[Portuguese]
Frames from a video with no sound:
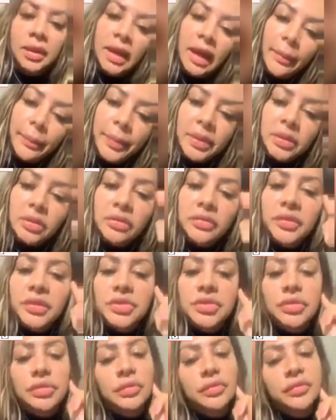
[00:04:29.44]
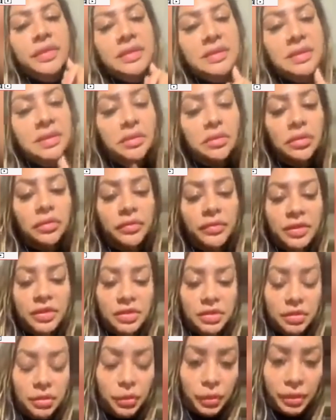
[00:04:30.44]
capítulo 21, versículo
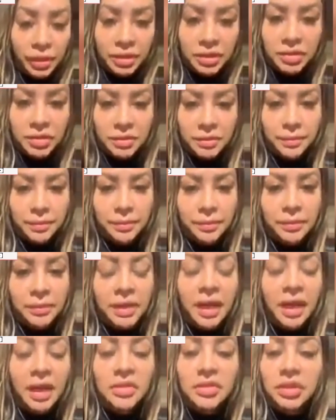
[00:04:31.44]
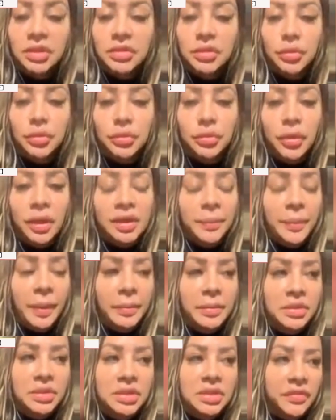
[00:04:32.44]
22. Tá, gente? Eu não estou aqui
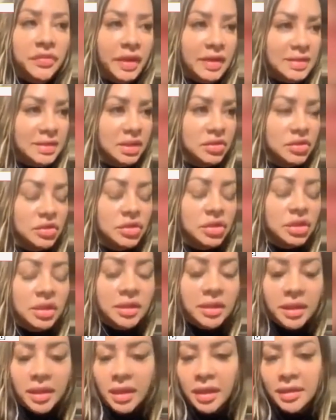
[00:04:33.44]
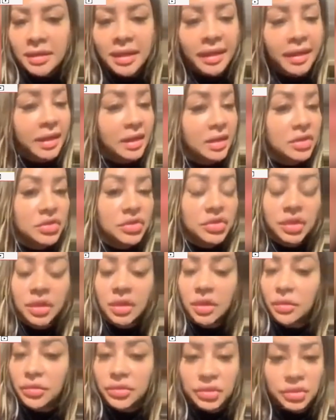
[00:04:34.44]
para me desfazer de ninguém, da
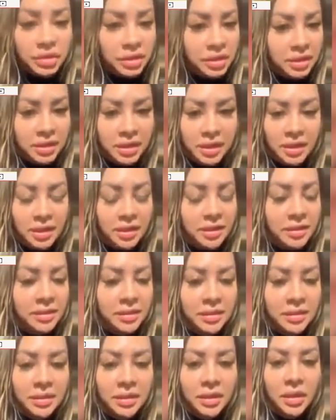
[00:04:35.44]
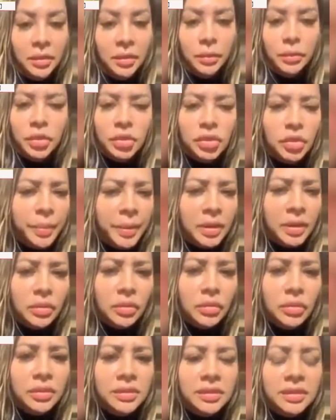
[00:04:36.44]
religião de ninguém. Muito
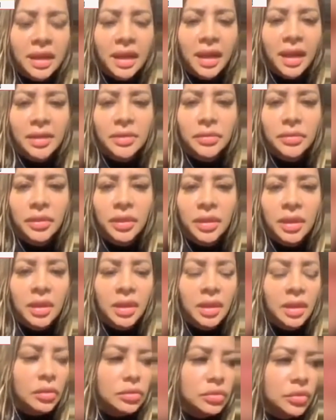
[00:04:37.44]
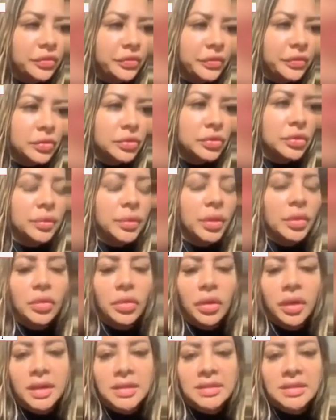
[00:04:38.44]
pelo contrário, eu do fundo do
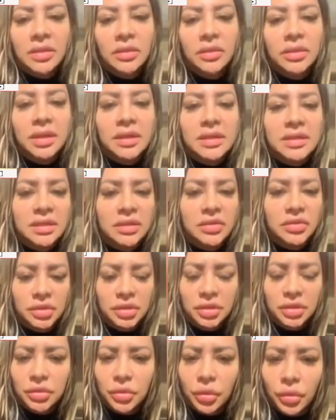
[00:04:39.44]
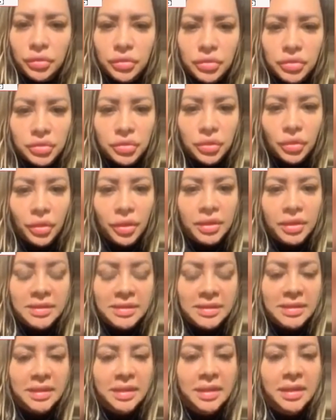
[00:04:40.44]
meu coração desejo que todos
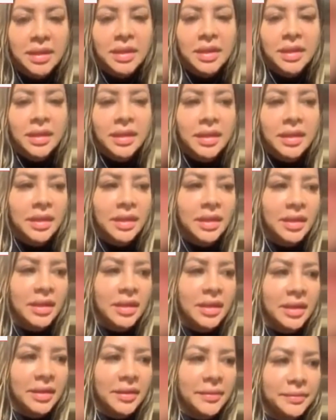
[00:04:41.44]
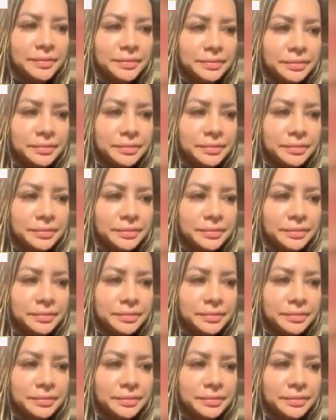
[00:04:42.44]
nós é,